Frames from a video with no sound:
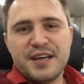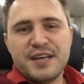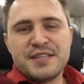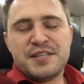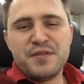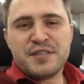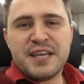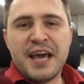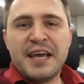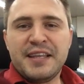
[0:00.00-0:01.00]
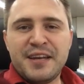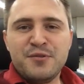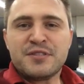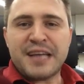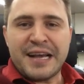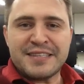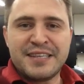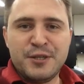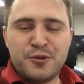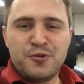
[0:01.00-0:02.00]
Se você ainda não está
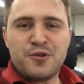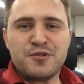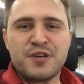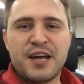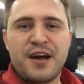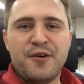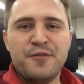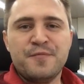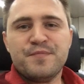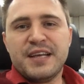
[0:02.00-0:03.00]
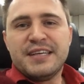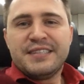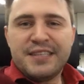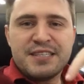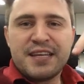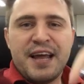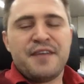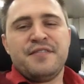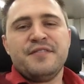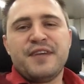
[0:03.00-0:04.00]
inscrito no nosso canal, se
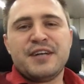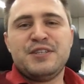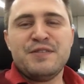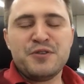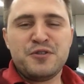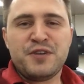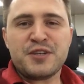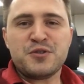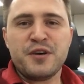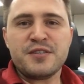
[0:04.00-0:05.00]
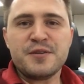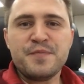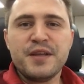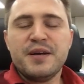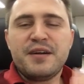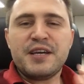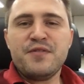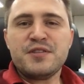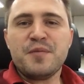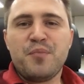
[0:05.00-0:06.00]
inscreve, ative as notificações para é que
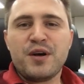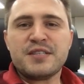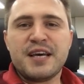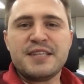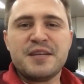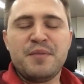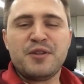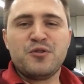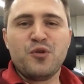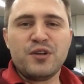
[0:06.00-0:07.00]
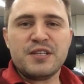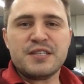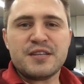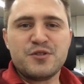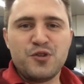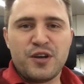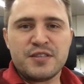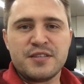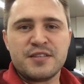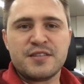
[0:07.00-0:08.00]
você possa receber todas as
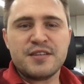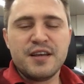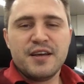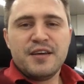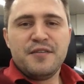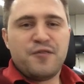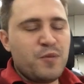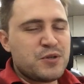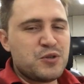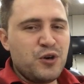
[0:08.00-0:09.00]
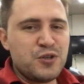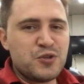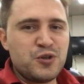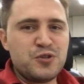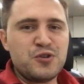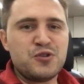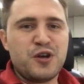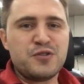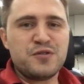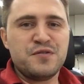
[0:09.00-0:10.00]
nossas informações, todos os
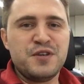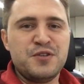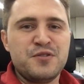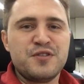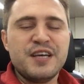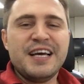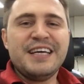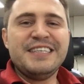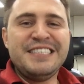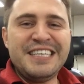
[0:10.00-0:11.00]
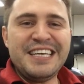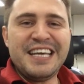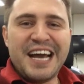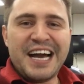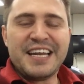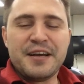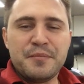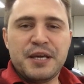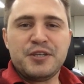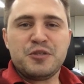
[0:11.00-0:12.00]
nossos vídeos
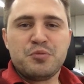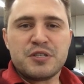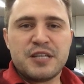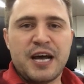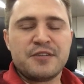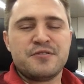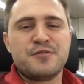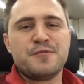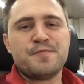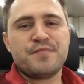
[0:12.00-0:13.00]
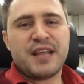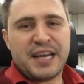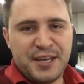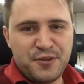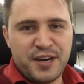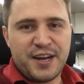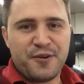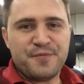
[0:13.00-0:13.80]
diariamente postados aqui no canal.